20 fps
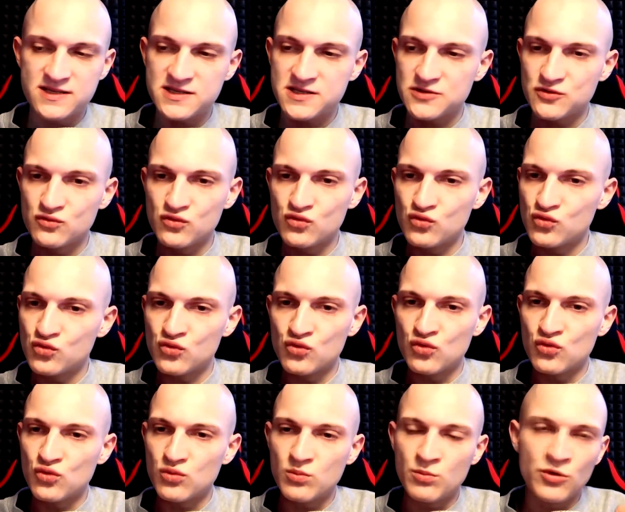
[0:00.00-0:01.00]

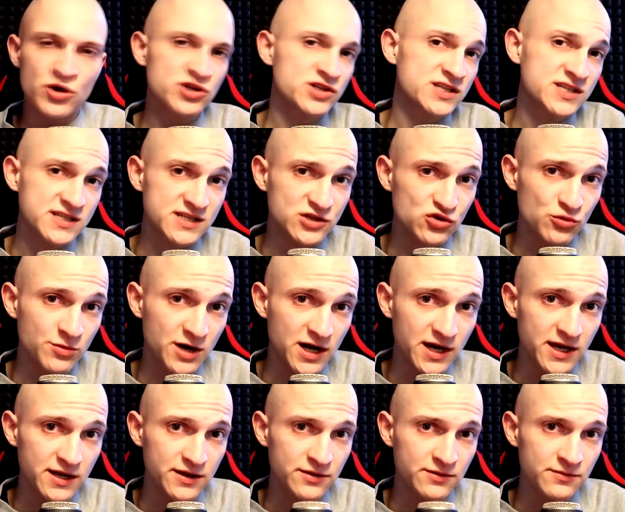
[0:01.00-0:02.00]
zu möchte ich nicht drüber
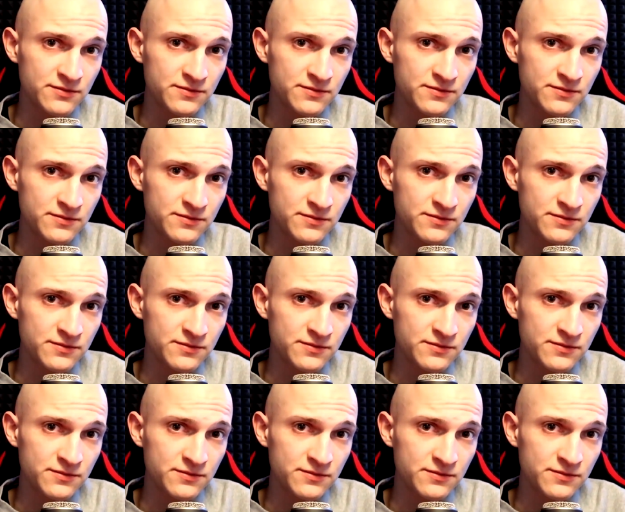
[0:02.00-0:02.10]
reden.